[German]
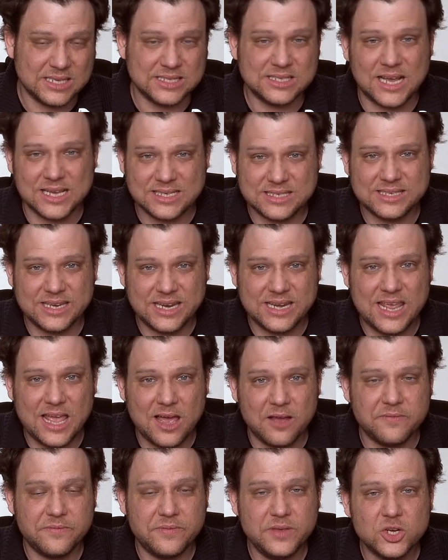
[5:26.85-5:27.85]
Das heißt,
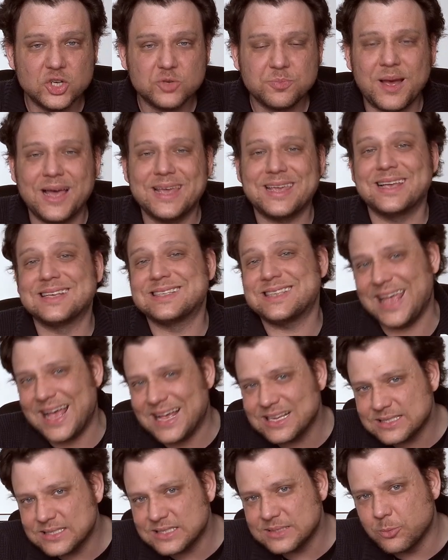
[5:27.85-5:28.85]
DDR4-Speicher ist
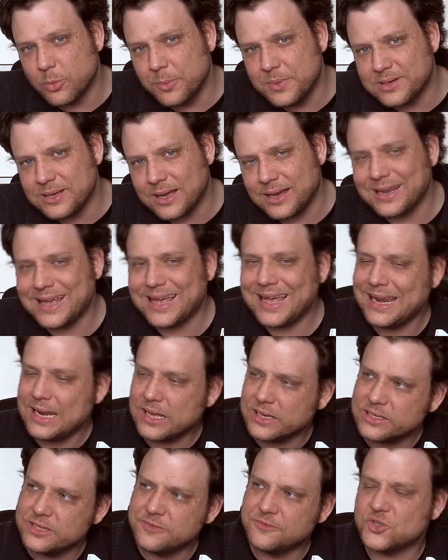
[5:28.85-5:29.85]
erstens momentan
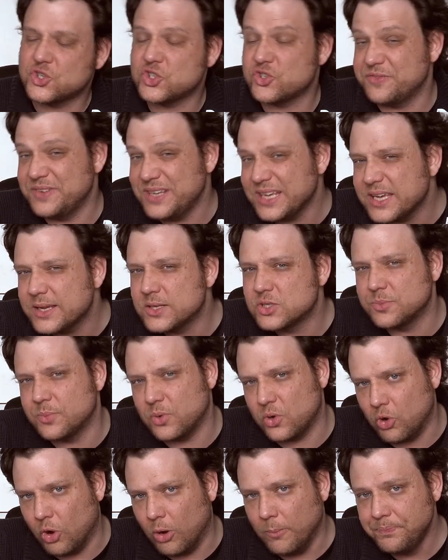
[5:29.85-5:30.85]
relativ schwierig zu
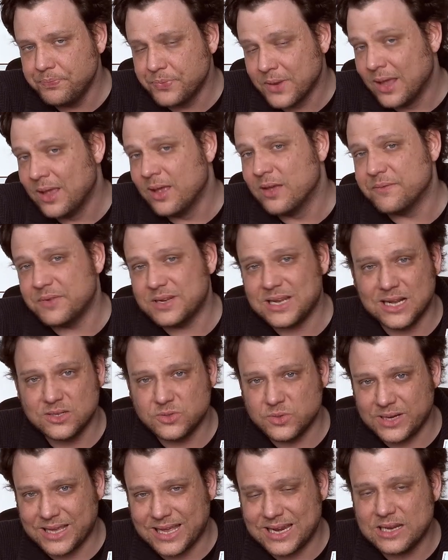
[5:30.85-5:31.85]
bekommen, wird
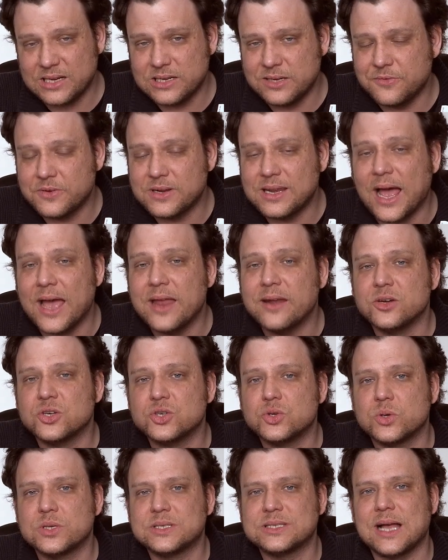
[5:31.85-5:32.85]
also in relativ kleinen
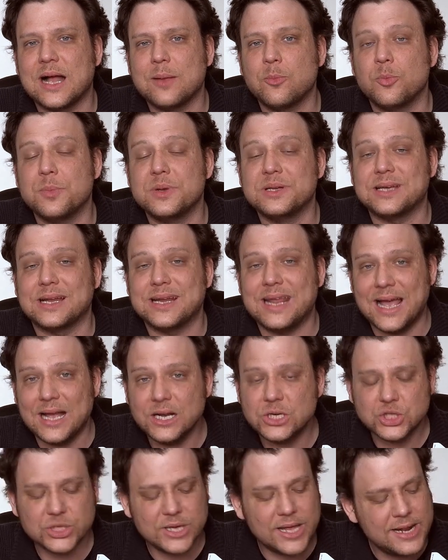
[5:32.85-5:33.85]
Stückzahlen momentan
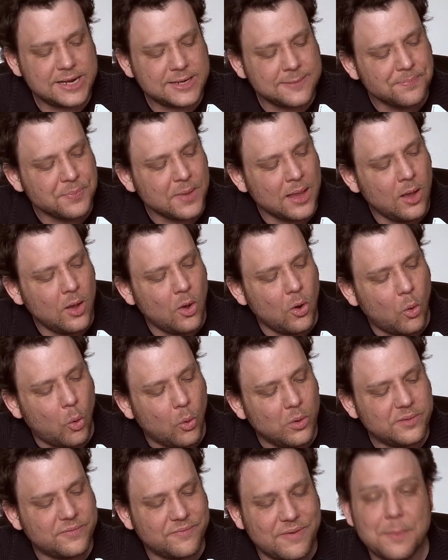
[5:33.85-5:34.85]
hergestellt.
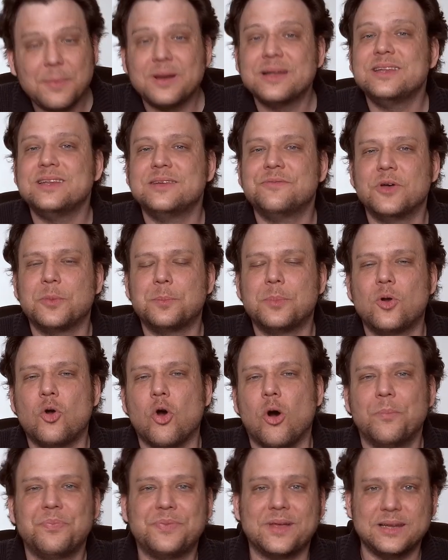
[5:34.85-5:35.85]
Und wenn man ihn
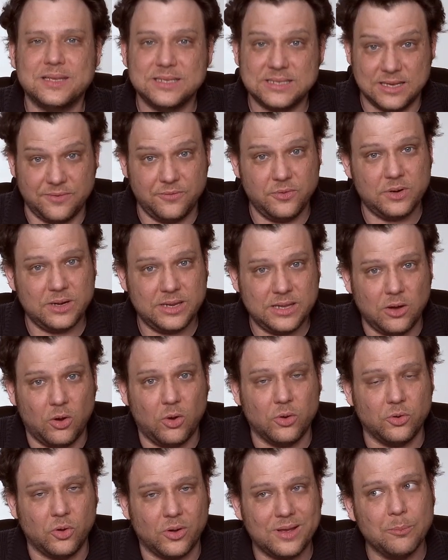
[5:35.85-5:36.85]
bekommt, dann ist er wirklich
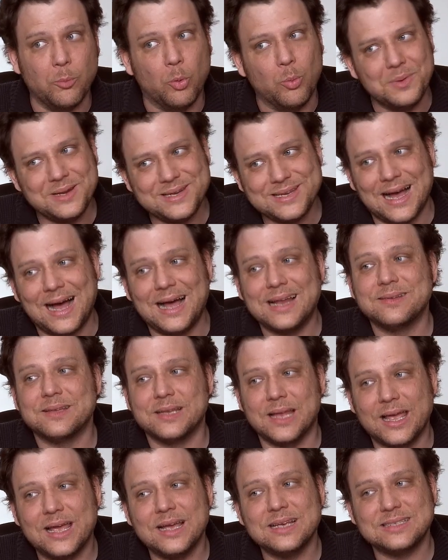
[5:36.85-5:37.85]
auch noch momentan,
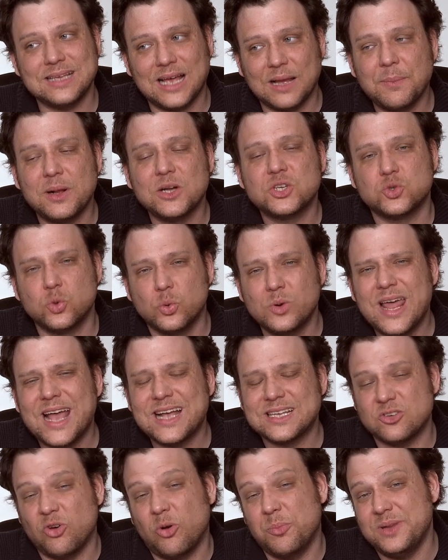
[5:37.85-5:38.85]
naja, ich sag mal schon
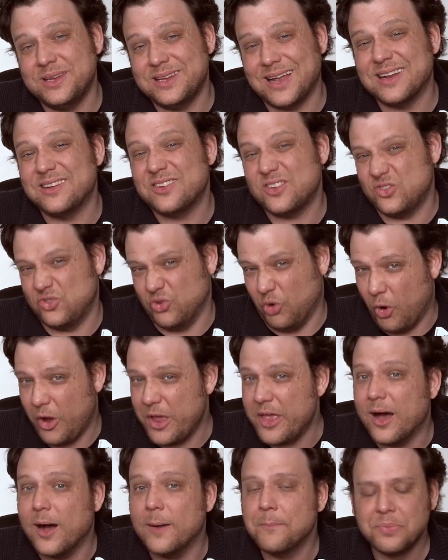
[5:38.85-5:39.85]
exorbitant
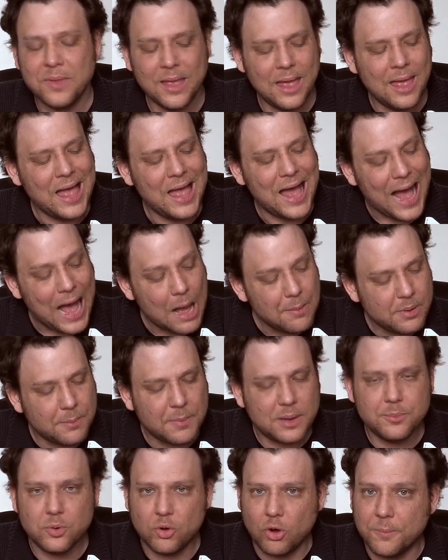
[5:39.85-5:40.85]
teuer. Aber
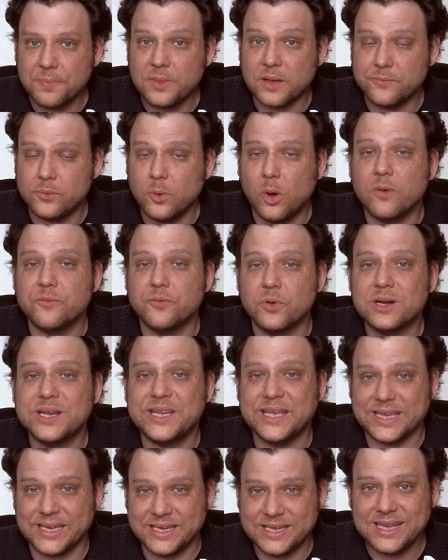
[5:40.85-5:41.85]
man bekommt dafür auch
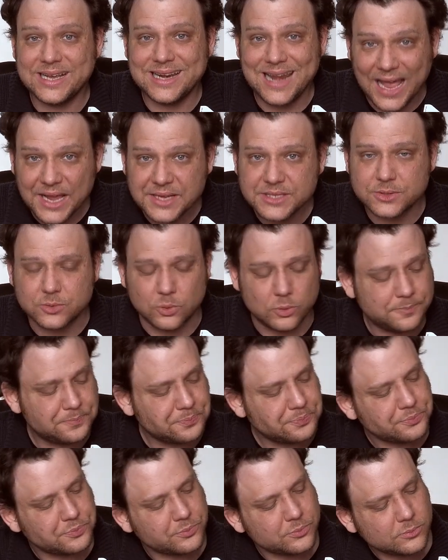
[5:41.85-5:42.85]
wirklich richtig Leistung.
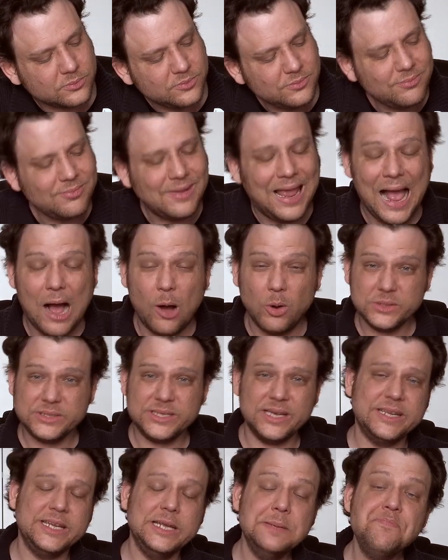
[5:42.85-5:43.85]

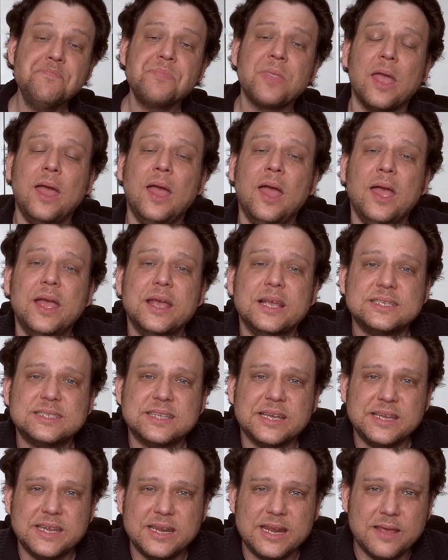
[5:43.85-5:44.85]
Außerdem ist
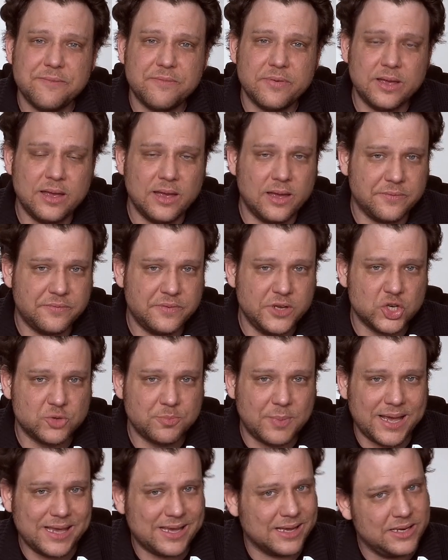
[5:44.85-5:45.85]
der
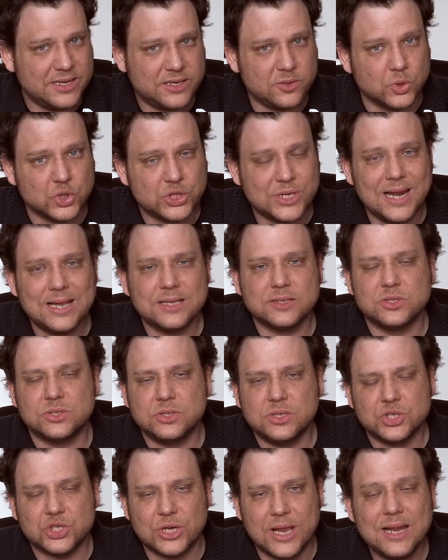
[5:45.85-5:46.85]
DDR4-Speicher nicht nur schneller,
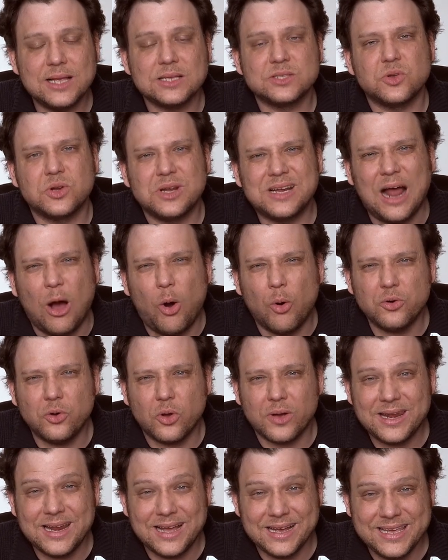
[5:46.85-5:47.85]
schneller, sondern auch
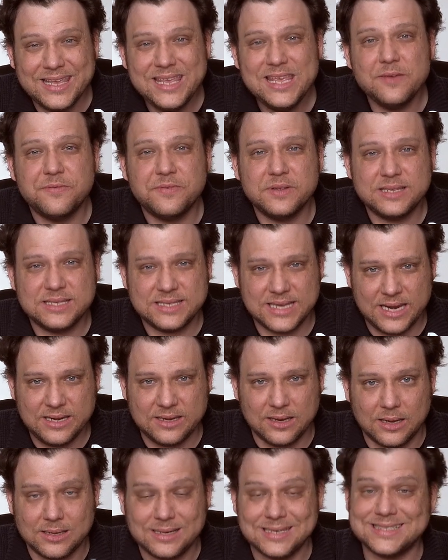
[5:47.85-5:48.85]
noch
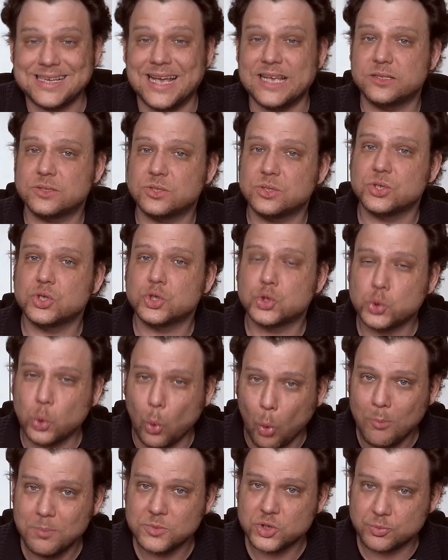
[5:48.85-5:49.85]
energieeffizienter, das heißt
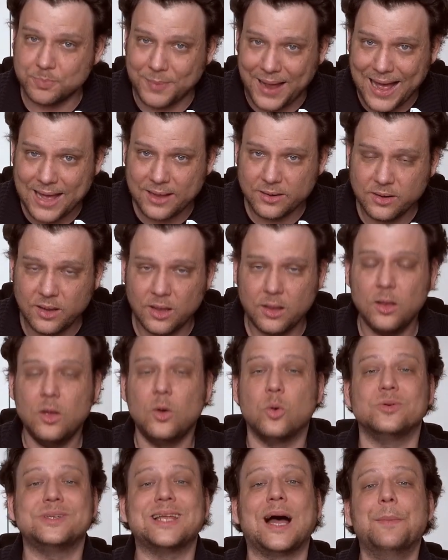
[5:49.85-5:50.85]
stromsparender
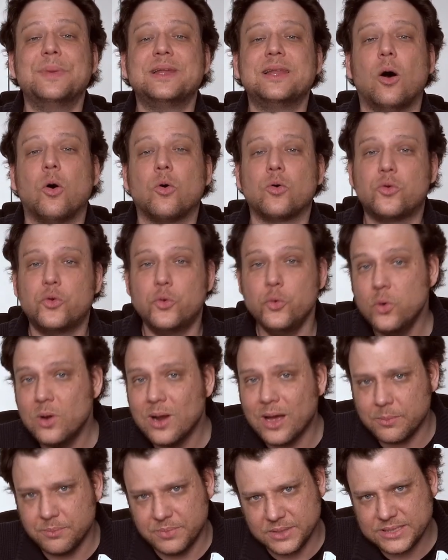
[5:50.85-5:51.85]
und damit auch
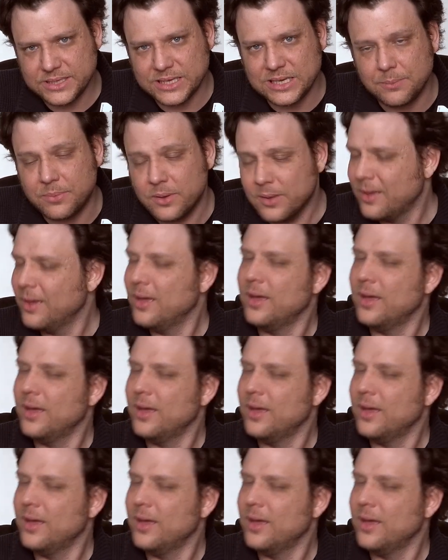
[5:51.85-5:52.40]
kühler im Betrieb.